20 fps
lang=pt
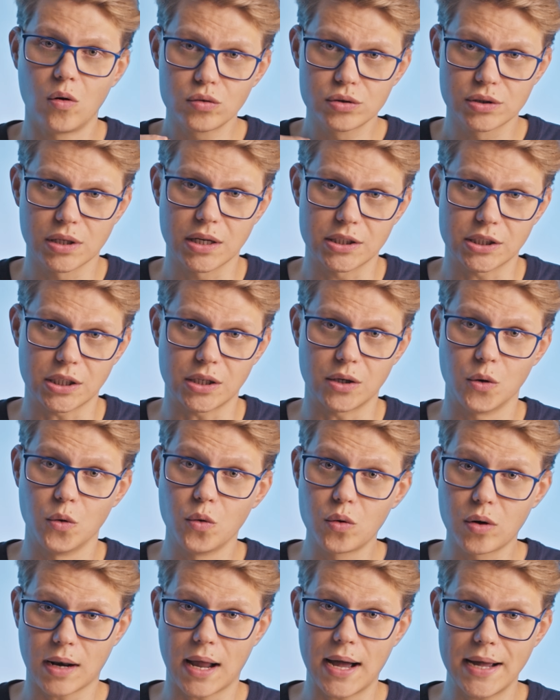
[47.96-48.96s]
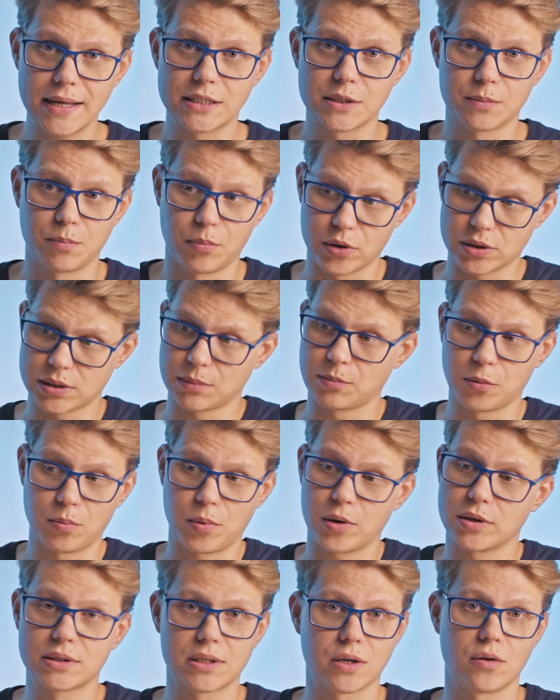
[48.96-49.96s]
Ou seja, o client, por exemplo,
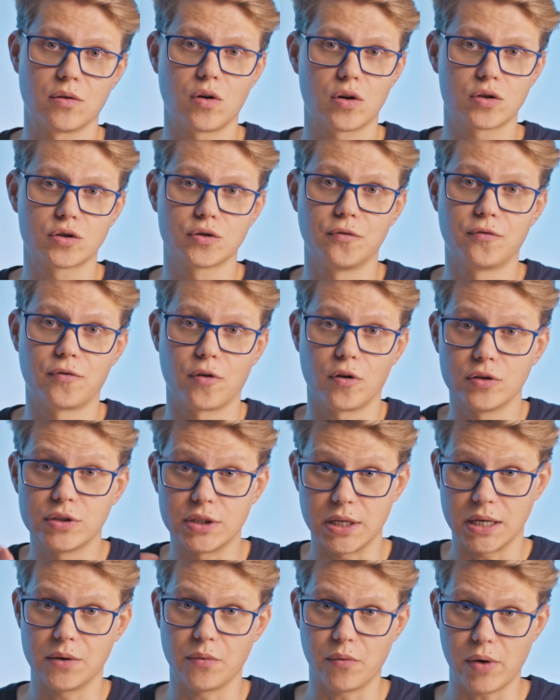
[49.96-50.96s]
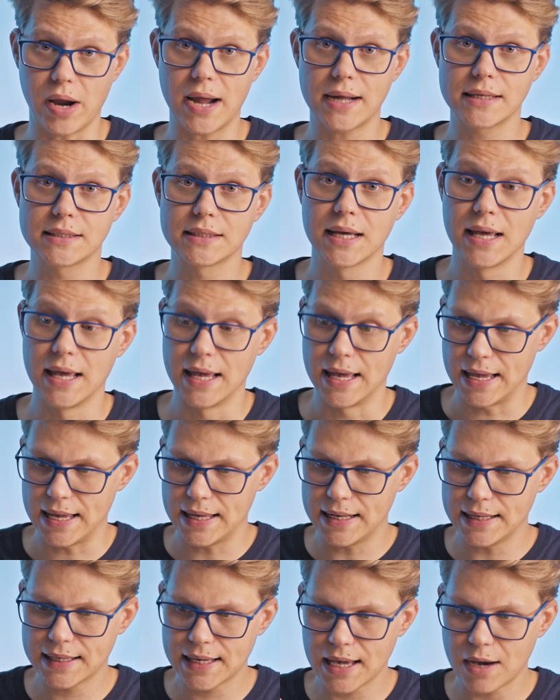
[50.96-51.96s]
pode ser o nosso front em React,
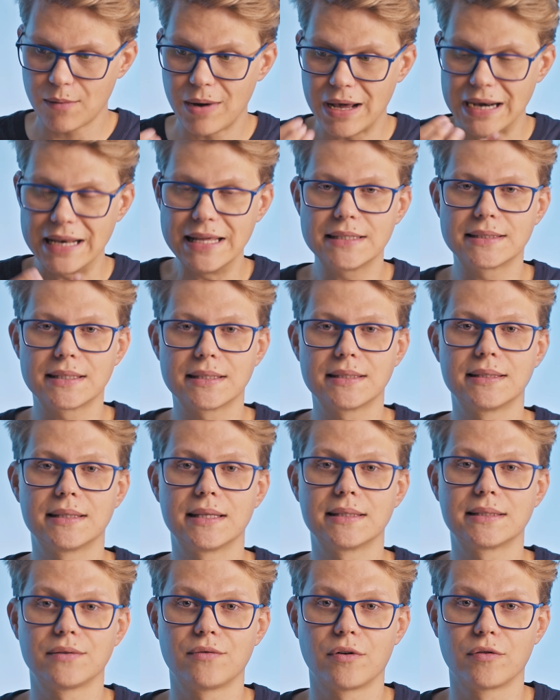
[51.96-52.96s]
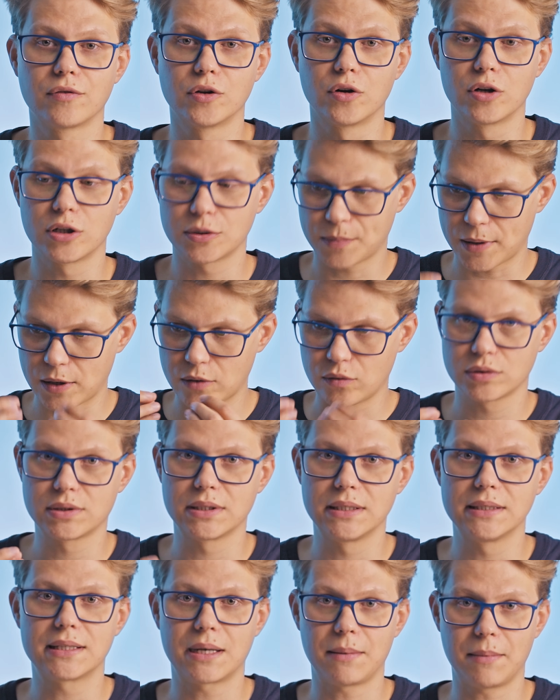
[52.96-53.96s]
ele quer uma lista de desenvolvedores para
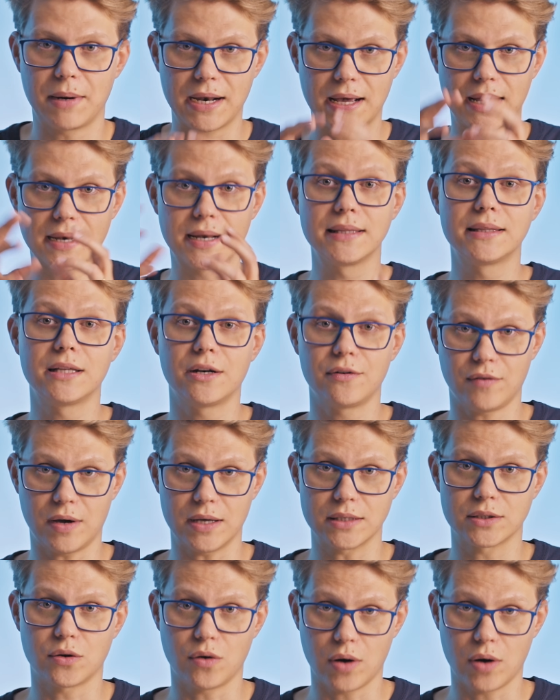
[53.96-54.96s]
conseguir trabalhar na interface,